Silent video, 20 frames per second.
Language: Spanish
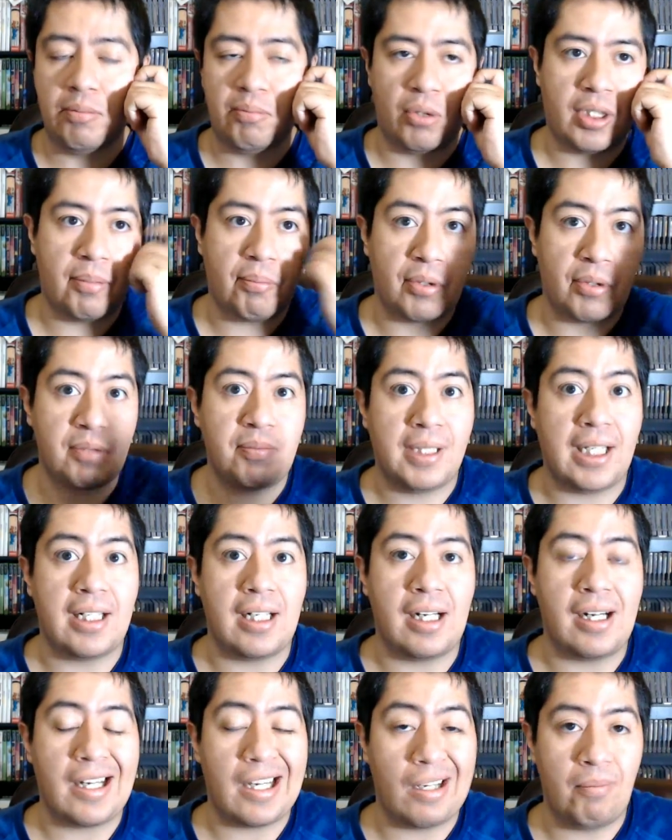Porque pues mi
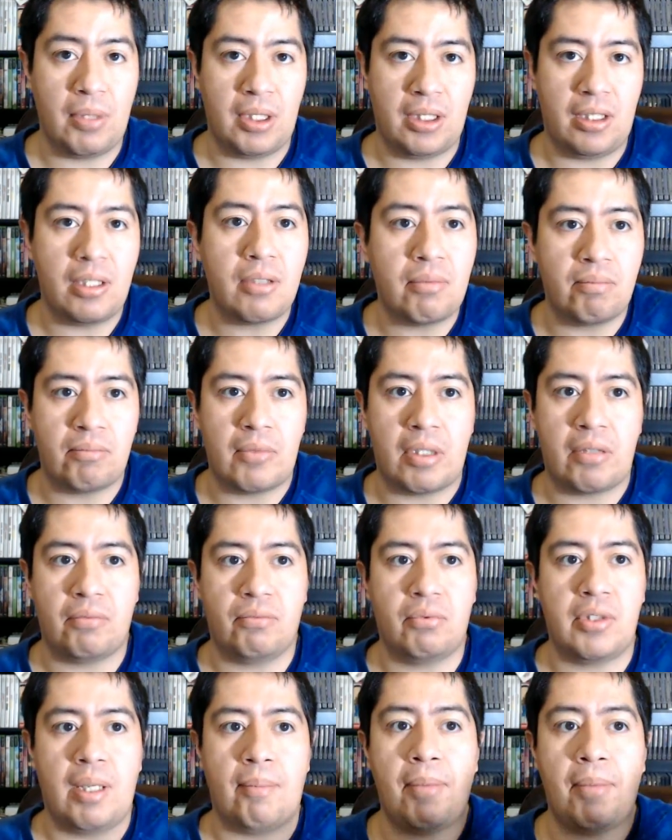canal realmente,
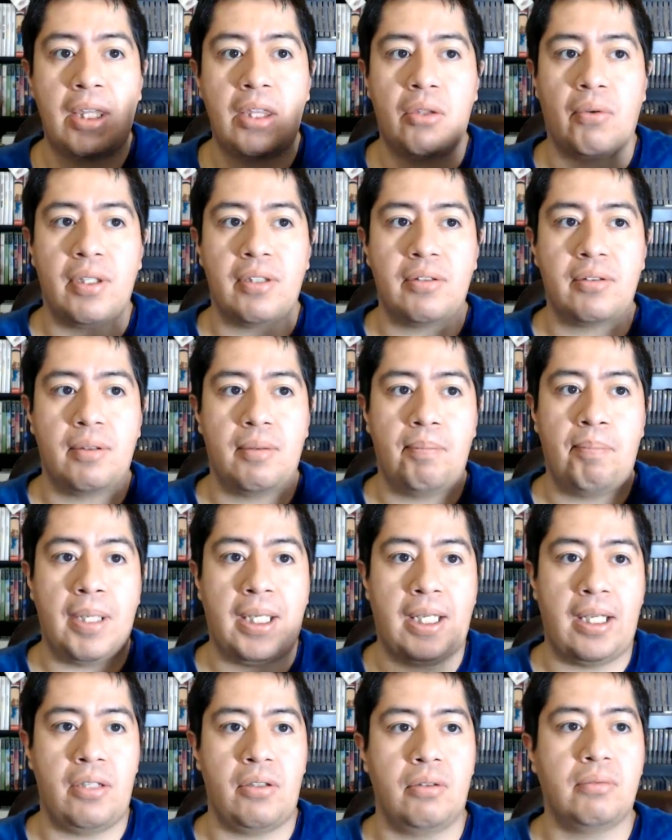fundamento, es
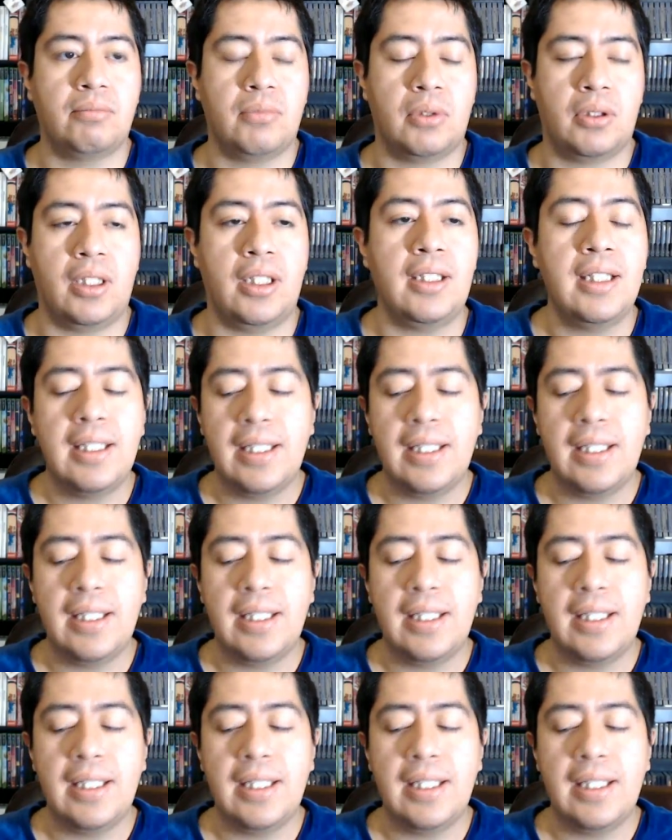pequeño, ¿ok?